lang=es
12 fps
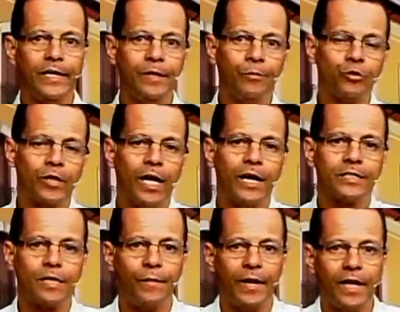diputada a la
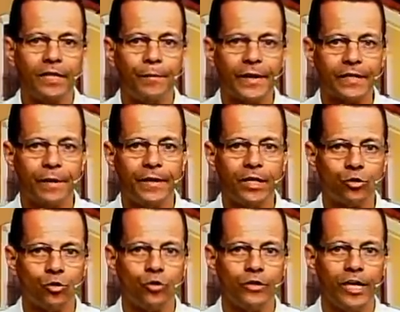Asamblea del
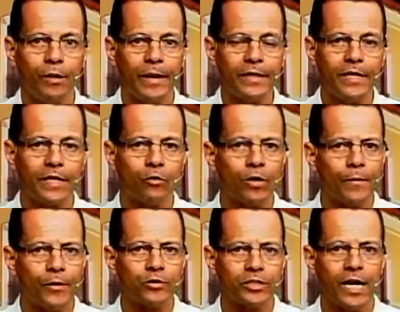Departamento del Valle del Cauca,
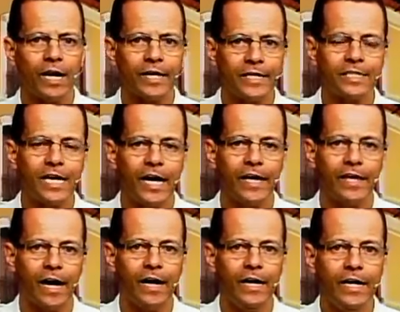pero sea, que sea ella